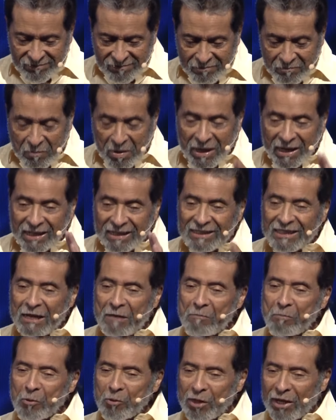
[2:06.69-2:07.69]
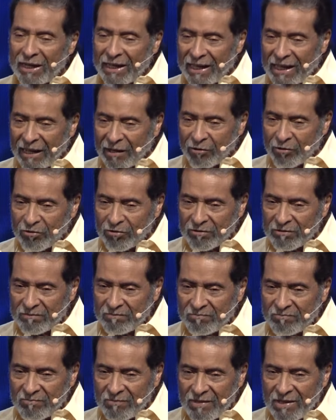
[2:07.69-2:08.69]
vienen tiempos delicados.
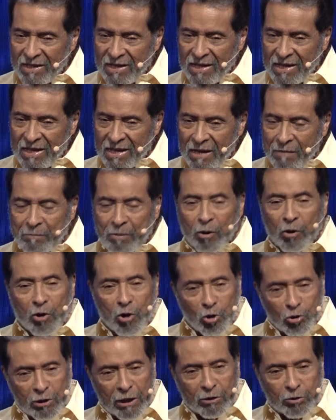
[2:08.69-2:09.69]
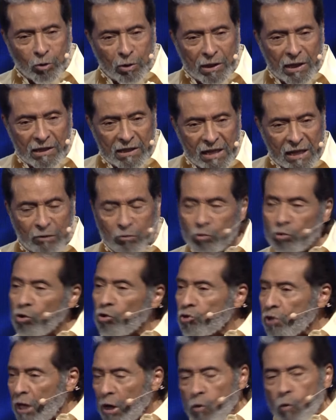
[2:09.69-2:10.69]
Pero yo te estoy diciendo, y no
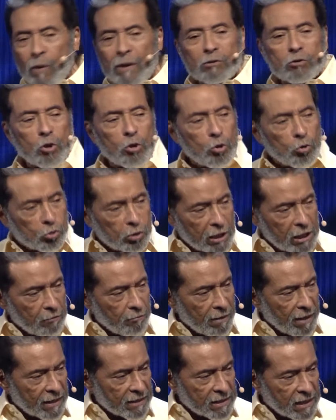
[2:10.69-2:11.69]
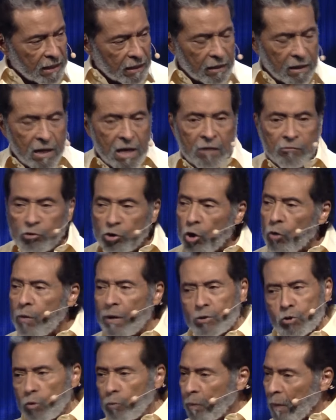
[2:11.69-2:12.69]
sé cuántos de ustedes van a ser, Dios va
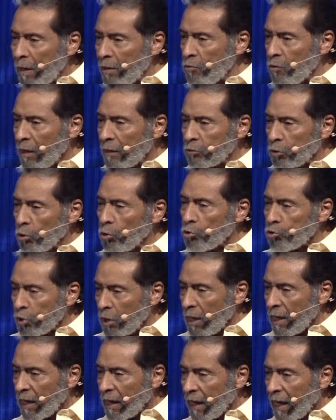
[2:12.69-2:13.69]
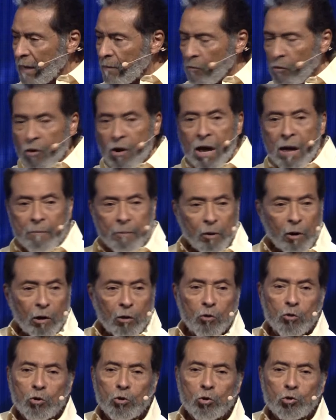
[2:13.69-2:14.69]
a suplirnos a todos si le creemos, pero
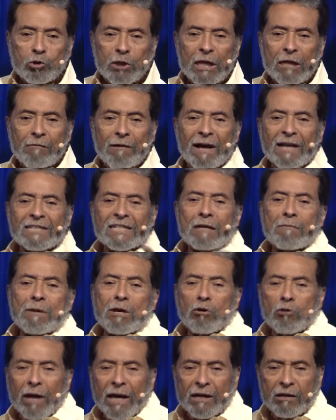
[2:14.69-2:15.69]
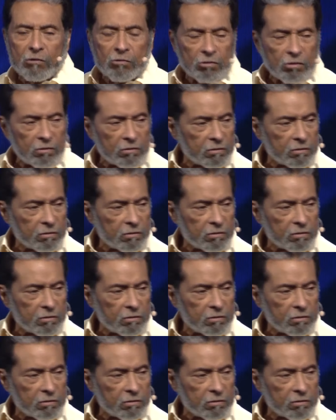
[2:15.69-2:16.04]
algunos de ustedes van a ser millonarios.